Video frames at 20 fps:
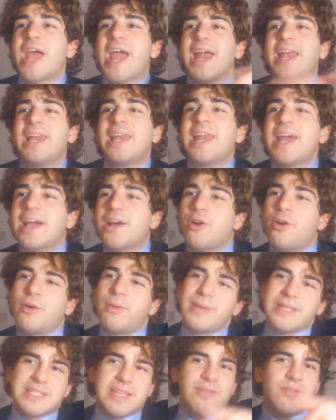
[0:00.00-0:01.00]
L
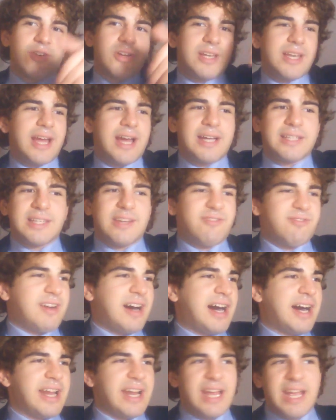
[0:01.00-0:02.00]
come se vogliate
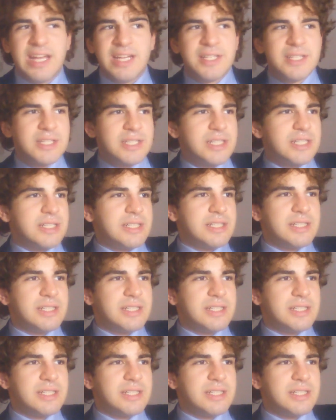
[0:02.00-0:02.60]
fare eh,